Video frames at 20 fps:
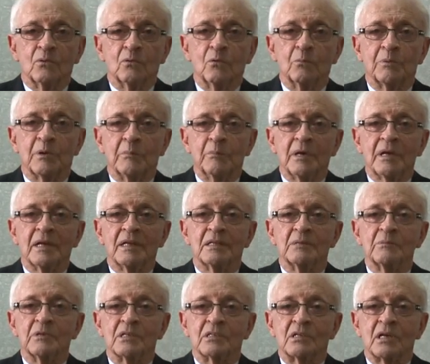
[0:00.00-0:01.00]
O primeiro
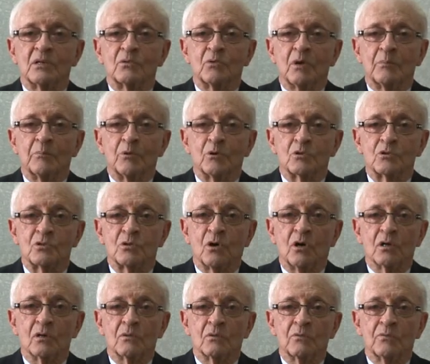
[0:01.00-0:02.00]
administrador
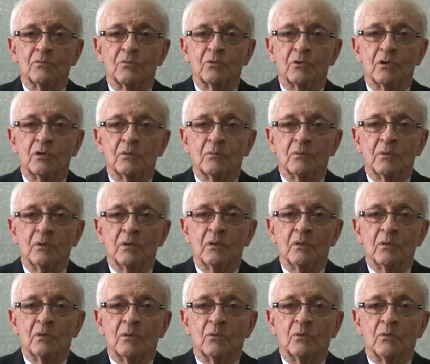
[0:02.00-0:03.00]
apostólico foi
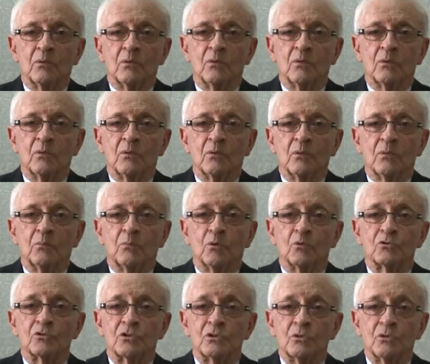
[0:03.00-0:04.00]
o
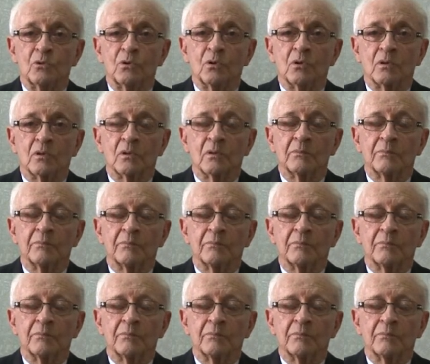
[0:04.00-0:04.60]
Monsenhor